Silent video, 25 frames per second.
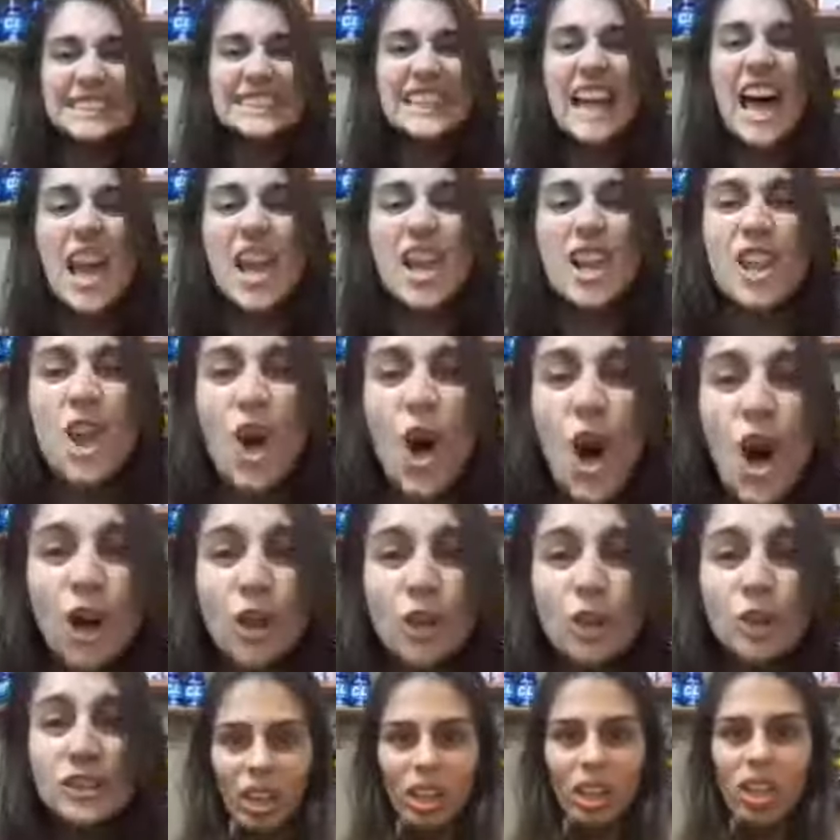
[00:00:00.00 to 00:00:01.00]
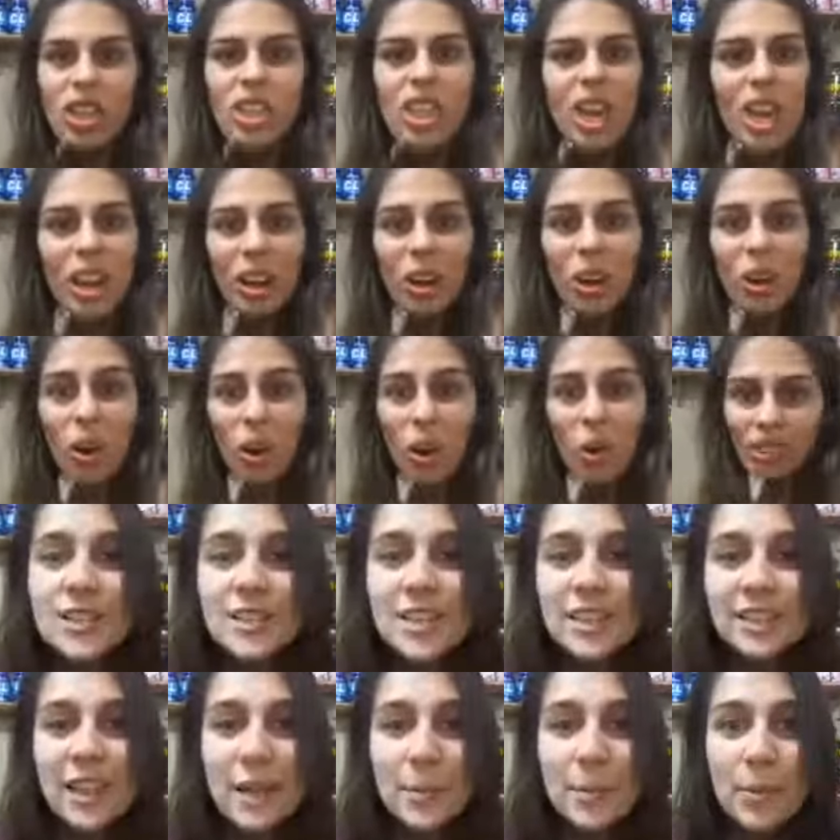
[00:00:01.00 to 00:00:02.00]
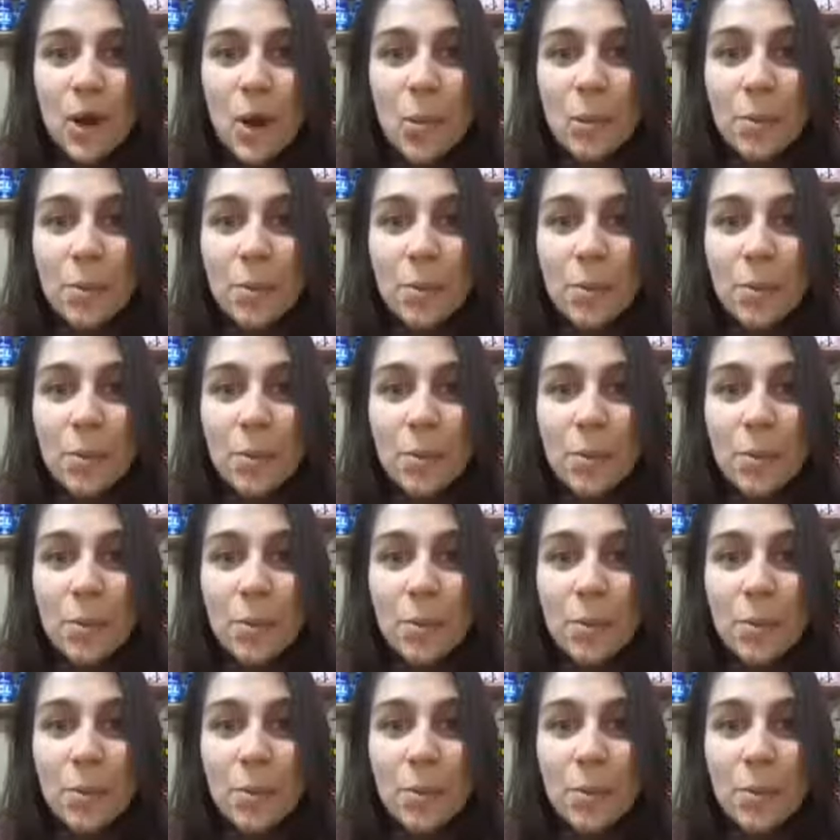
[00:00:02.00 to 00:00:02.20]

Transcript: Você é louco? Cheirou? Você tem